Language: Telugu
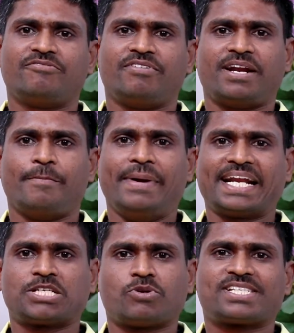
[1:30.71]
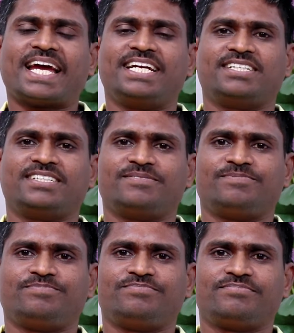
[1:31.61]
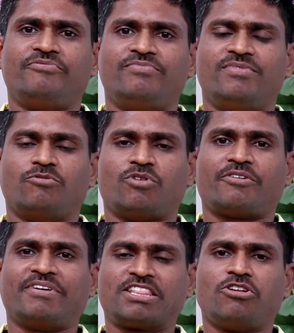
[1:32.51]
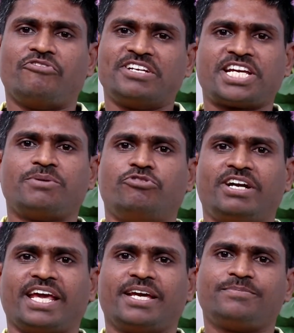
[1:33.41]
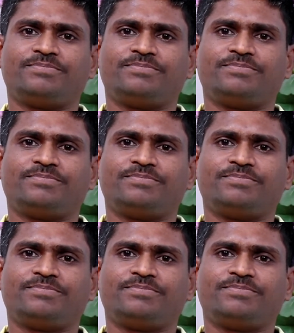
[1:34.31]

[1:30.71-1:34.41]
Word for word: ఫర్ ఎ బెటర్ సొసైటీ ఒక వ్యక్తిలో విషయం ఉంటే